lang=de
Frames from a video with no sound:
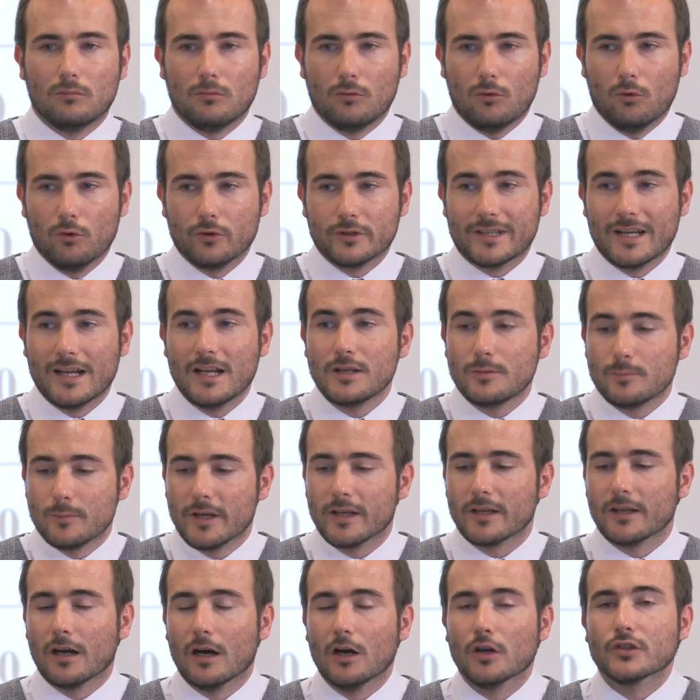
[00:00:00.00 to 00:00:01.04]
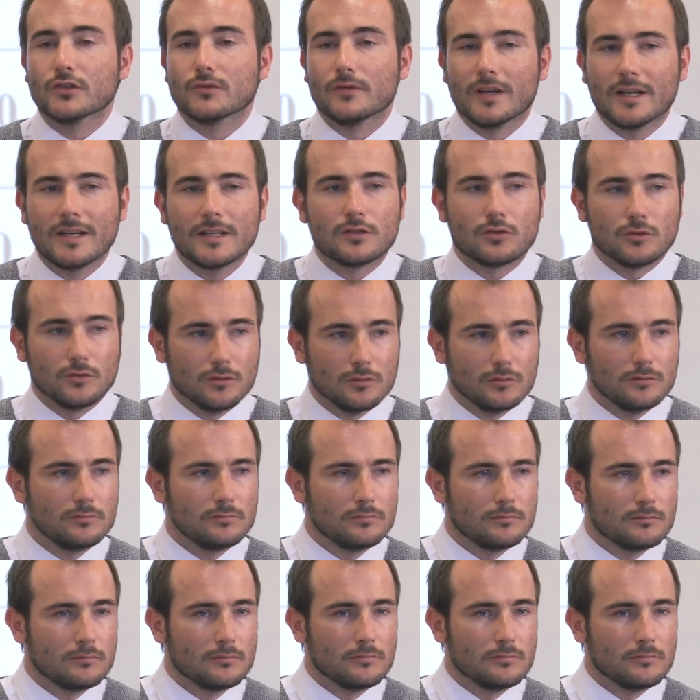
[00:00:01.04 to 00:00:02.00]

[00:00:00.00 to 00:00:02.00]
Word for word: und Geldmengenausweitung